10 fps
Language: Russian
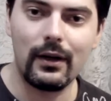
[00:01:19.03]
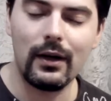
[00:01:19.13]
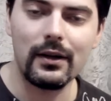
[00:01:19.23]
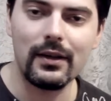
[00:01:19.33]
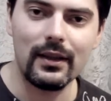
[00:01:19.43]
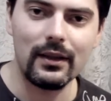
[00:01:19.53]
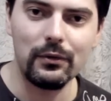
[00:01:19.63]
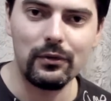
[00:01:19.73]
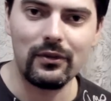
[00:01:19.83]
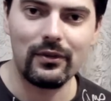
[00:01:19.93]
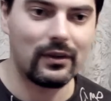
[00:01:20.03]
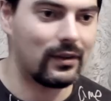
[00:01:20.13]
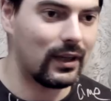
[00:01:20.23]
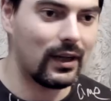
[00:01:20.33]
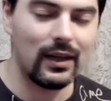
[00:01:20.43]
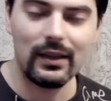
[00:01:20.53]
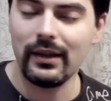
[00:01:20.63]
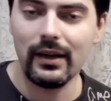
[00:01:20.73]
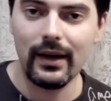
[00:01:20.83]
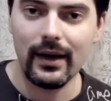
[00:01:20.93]
Как это относится к стаккато
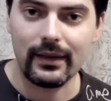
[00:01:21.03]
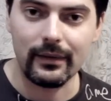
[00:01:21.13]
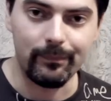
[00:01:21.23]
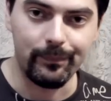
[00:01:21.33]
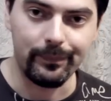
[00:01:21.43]
и легато?